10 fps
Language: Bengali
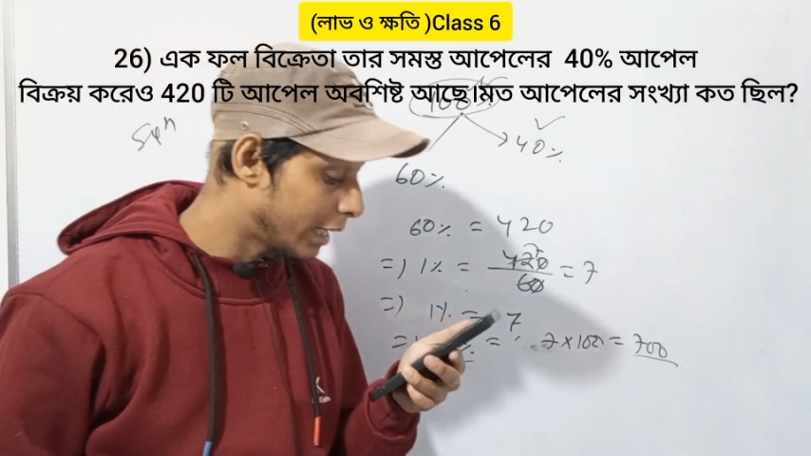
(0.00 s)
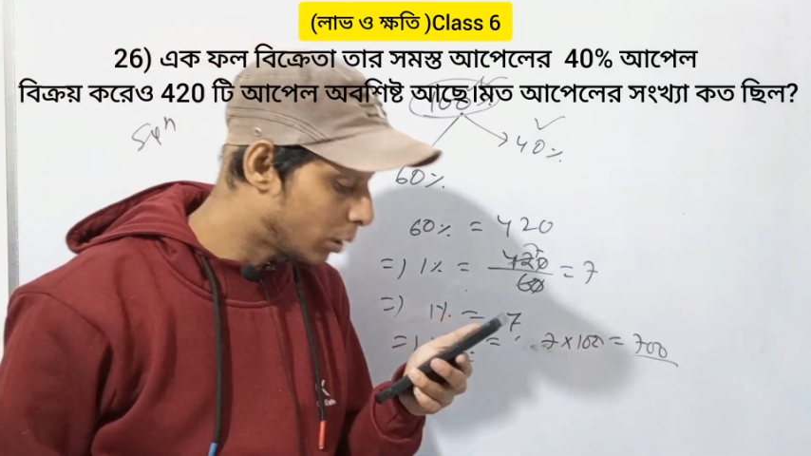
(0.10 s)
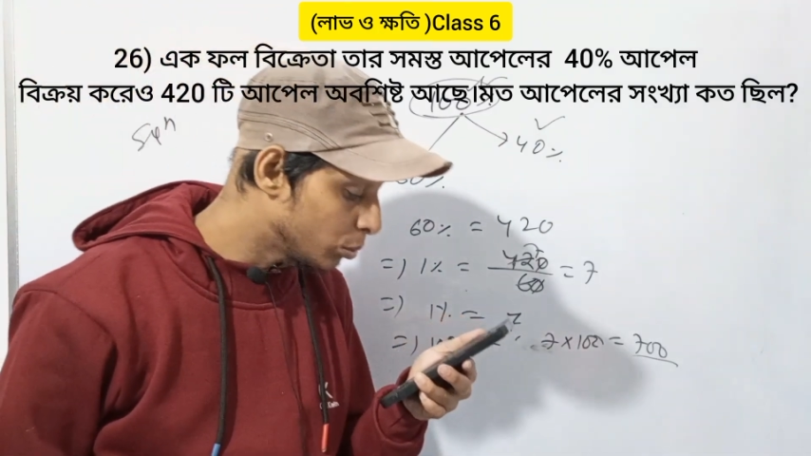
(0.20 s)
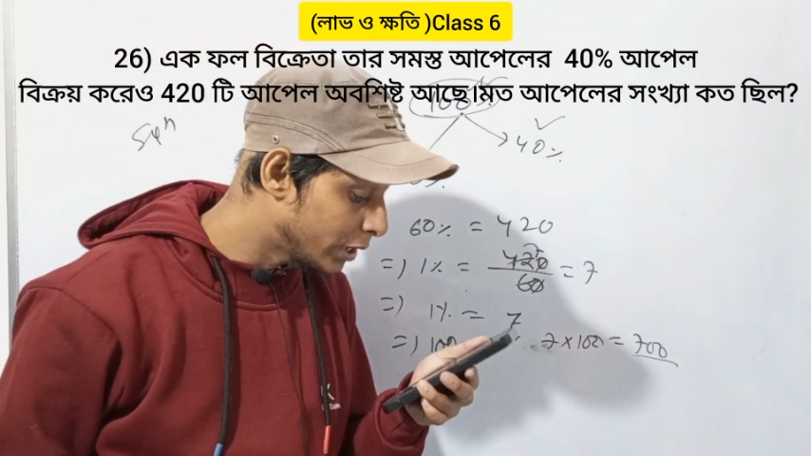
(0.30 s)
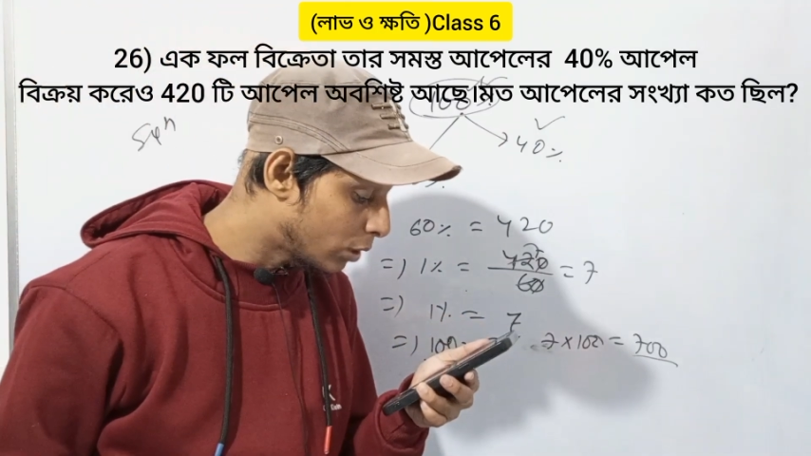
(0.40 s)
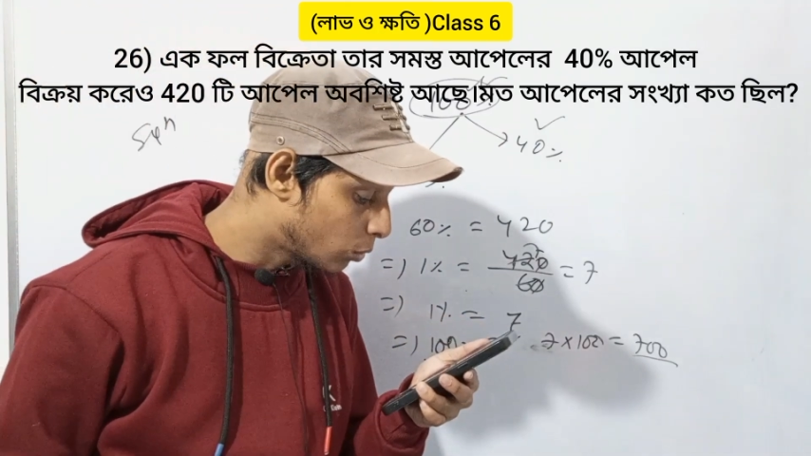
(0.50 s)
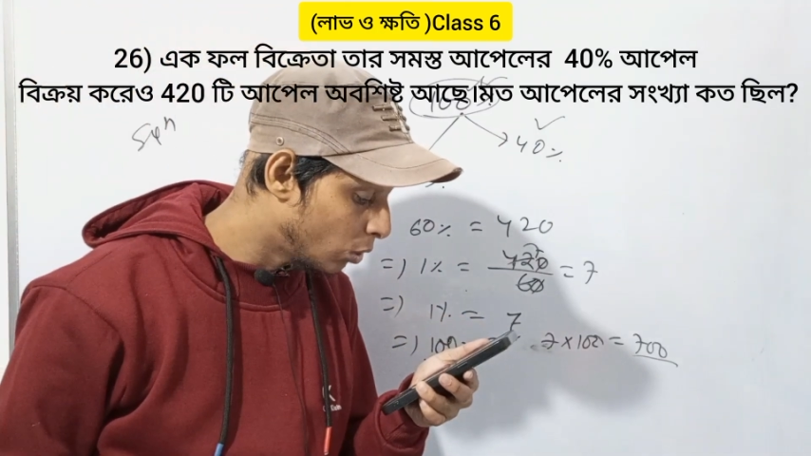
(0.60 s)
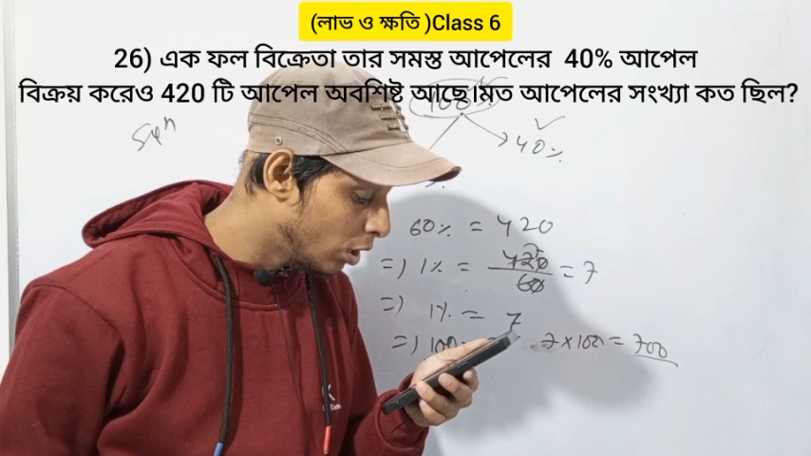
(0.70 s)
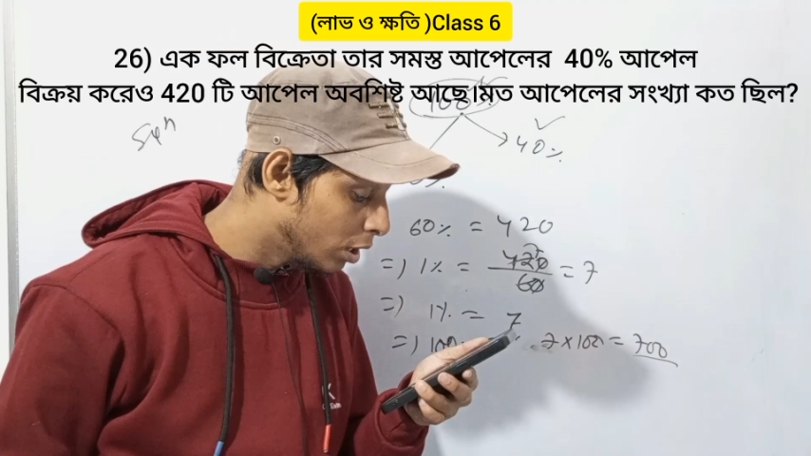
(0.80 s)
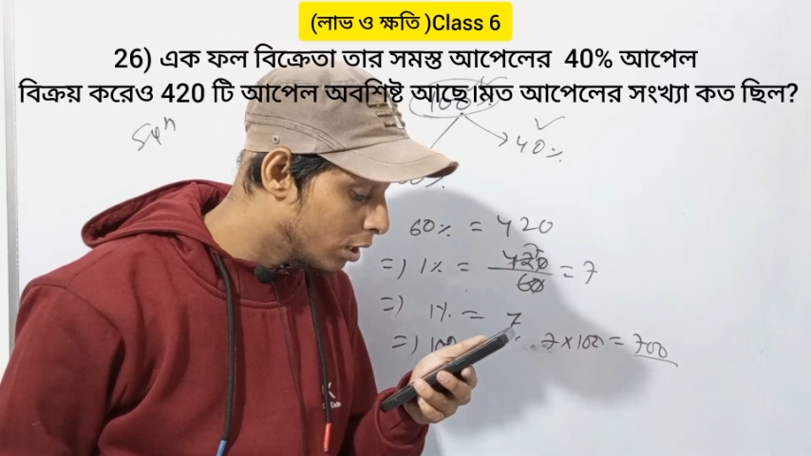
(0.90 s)
এখন দেখো
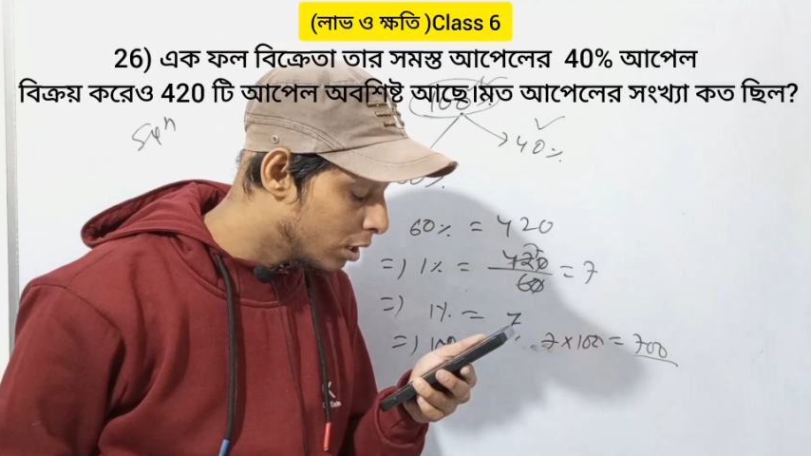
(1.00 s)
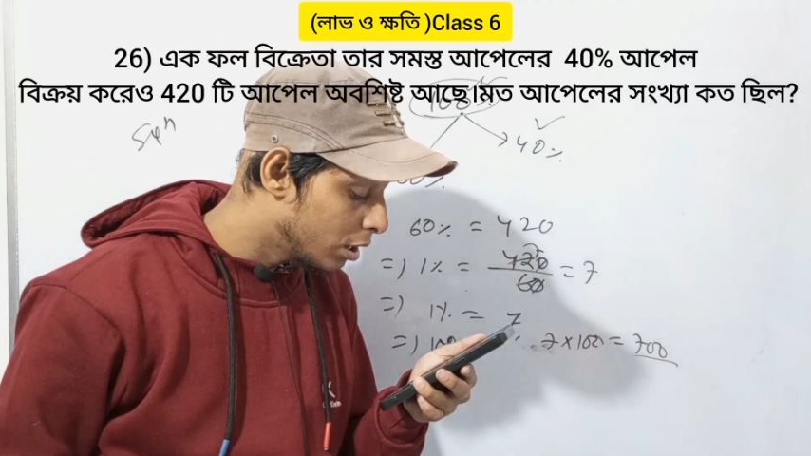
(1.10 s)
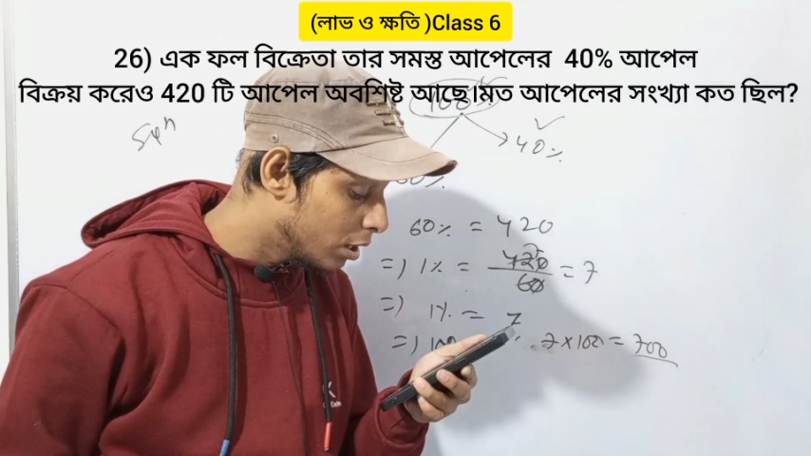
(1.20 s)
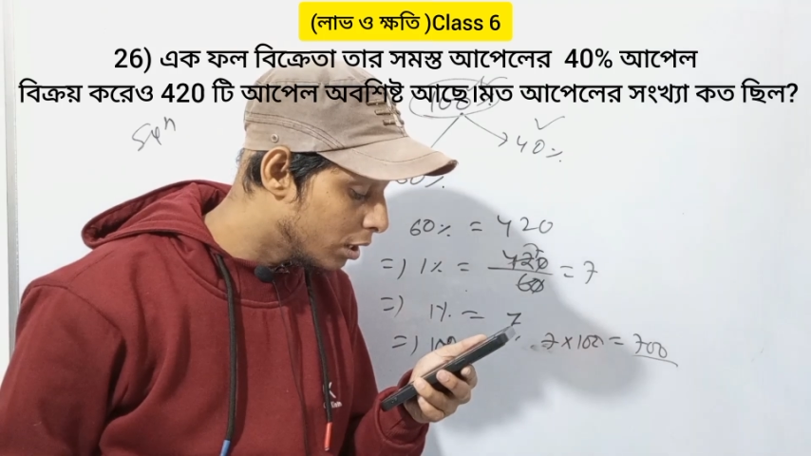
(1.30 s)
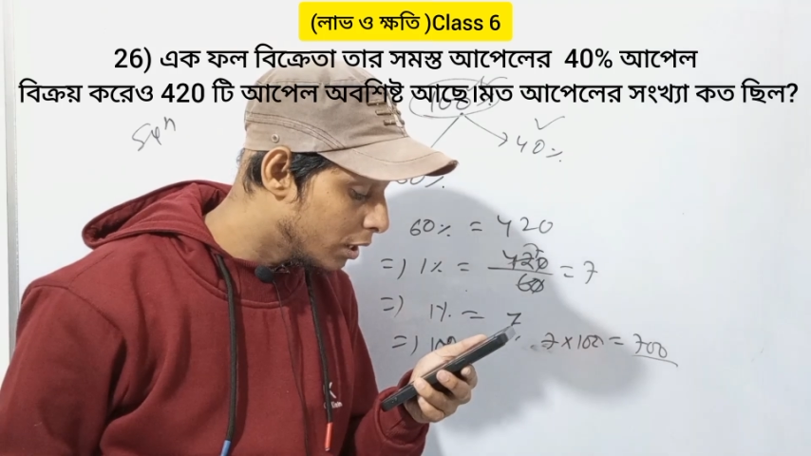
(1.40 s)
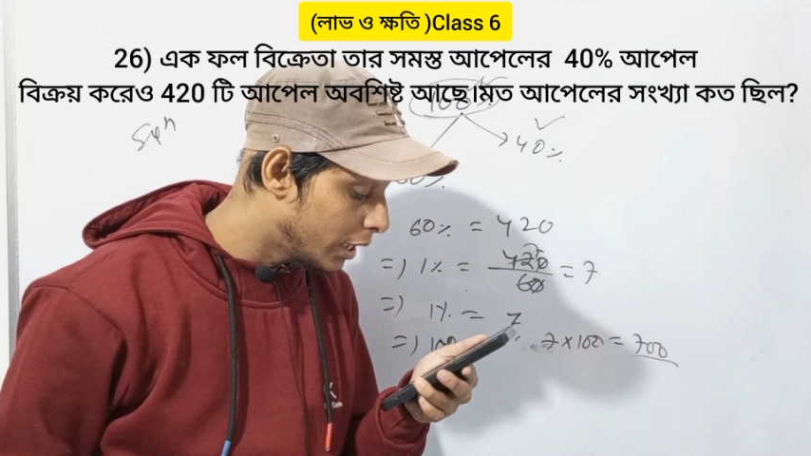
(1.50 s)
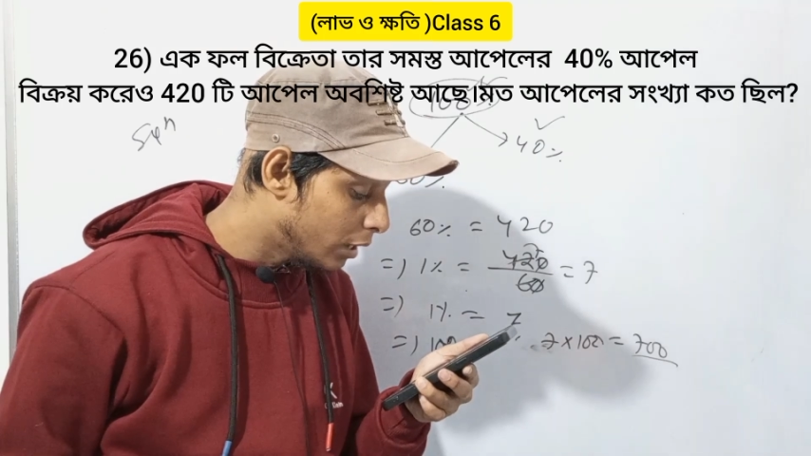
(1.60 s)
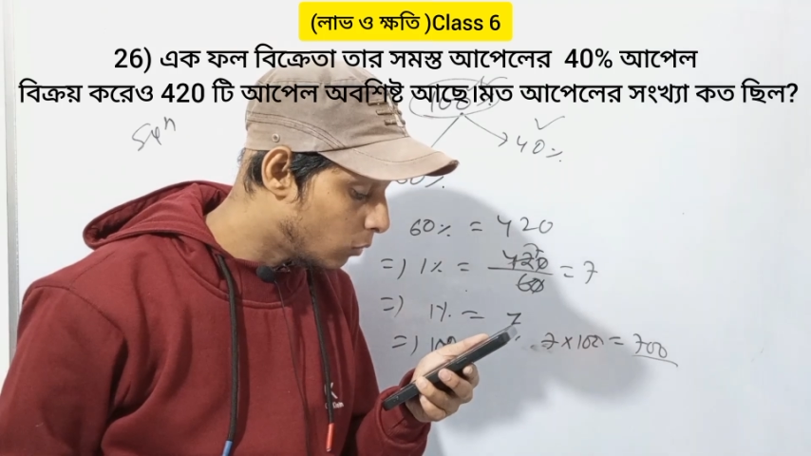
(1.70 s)
এই